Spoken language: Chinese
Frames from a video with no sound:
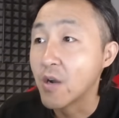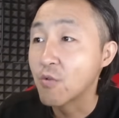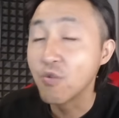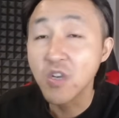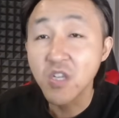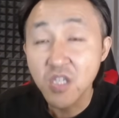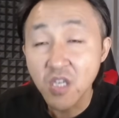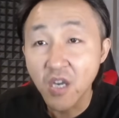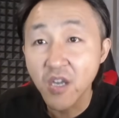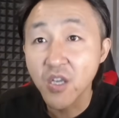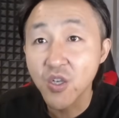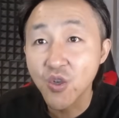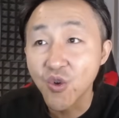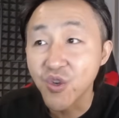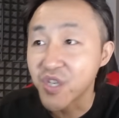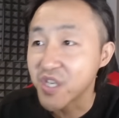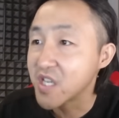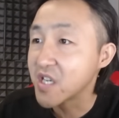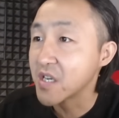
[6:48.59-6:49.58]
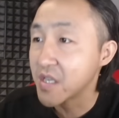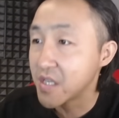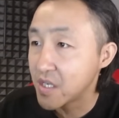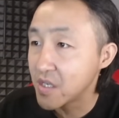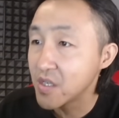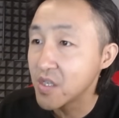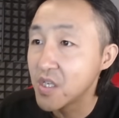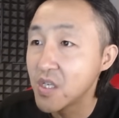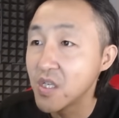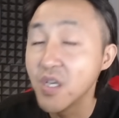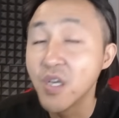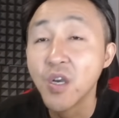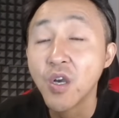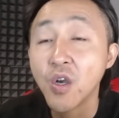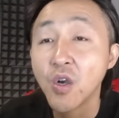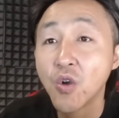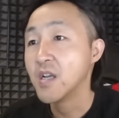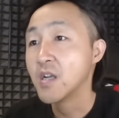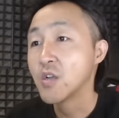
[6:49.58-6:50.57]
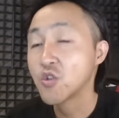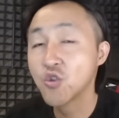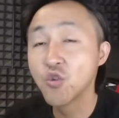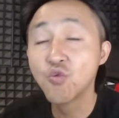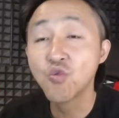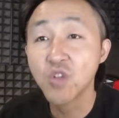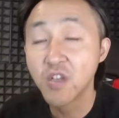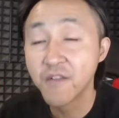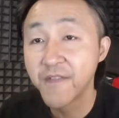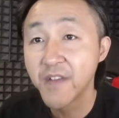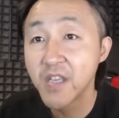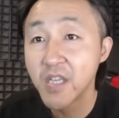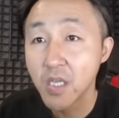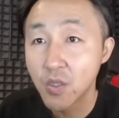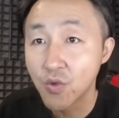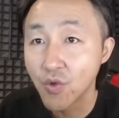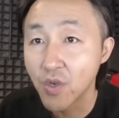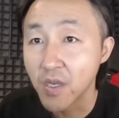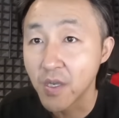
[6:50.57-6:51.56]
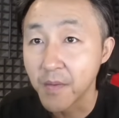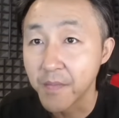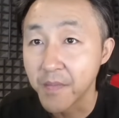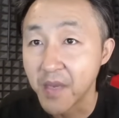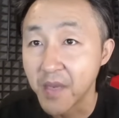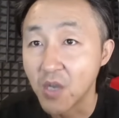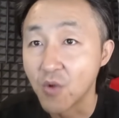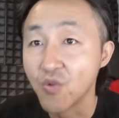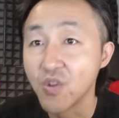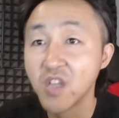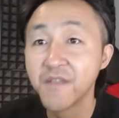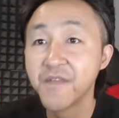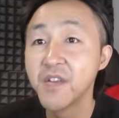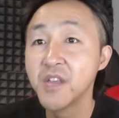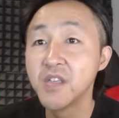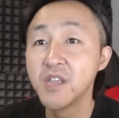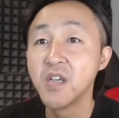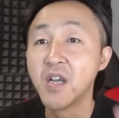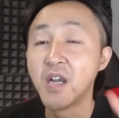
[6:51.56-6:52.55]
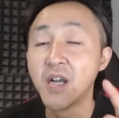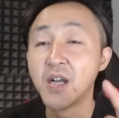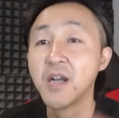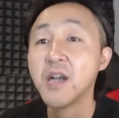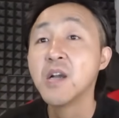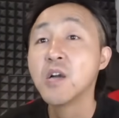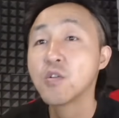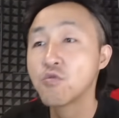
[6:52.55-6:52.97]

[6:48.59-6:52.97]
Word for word: 光上一周一个星期，中国的飞机对美国的飞机啊